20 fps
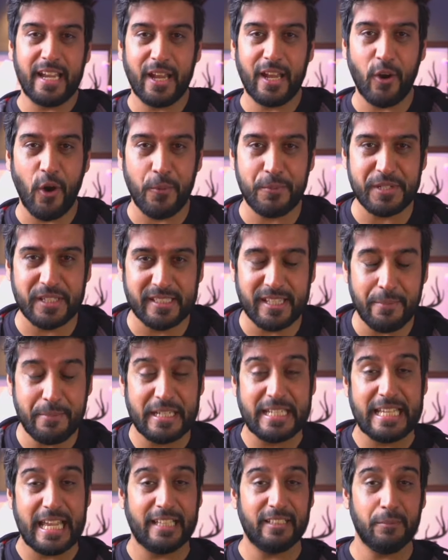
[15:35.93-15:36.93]
यार ऑप्शन है
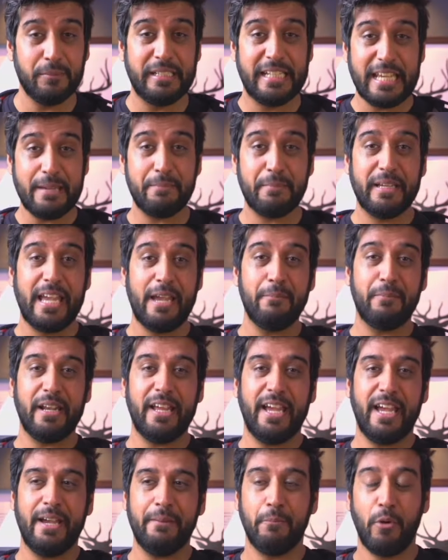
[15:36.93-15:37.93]
एकदम डीप गेम प्ले
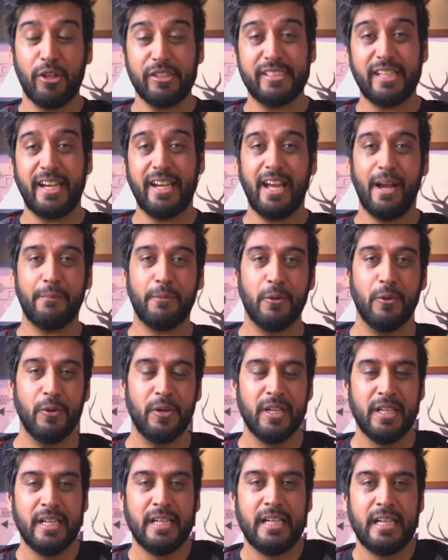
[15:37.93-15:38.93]
है बहुत सारे आपको
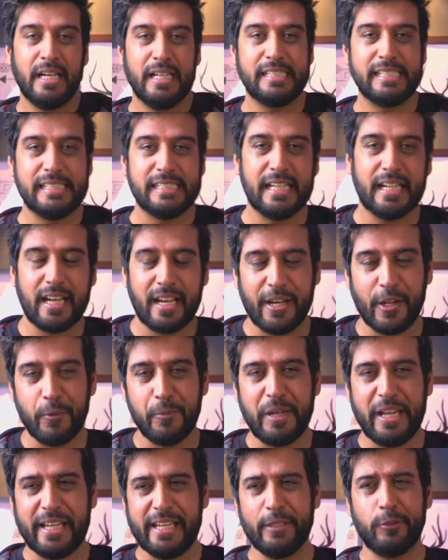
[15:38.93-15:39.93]
चीज़ें करने को मिलेंगी